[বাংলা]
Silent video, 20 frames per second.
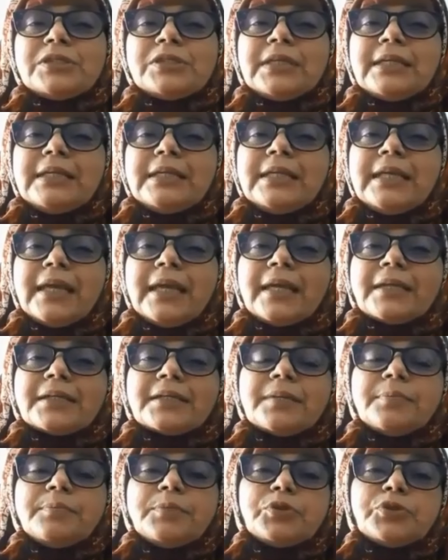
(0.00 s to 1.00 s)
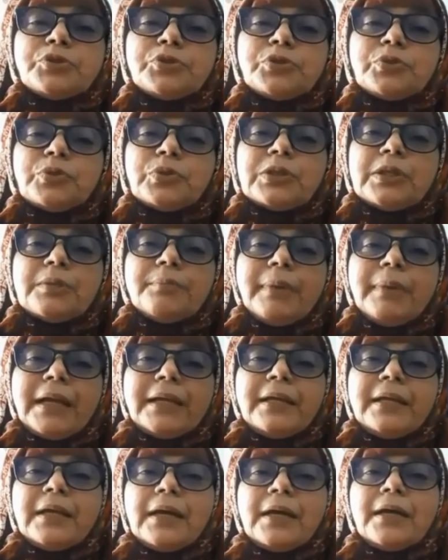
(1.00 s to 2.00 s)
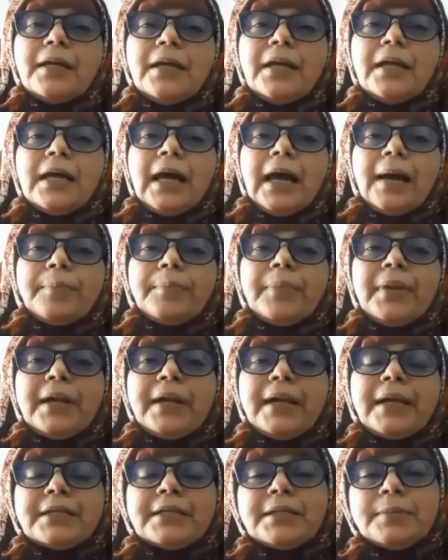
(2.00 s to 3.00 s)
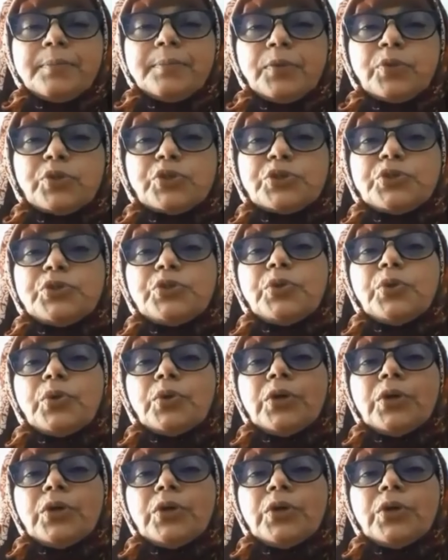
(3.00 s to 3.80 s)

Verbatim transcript: সে লিখে একটা প্রশ্ন করতে পারে না আপনার একটা প্রশ্ন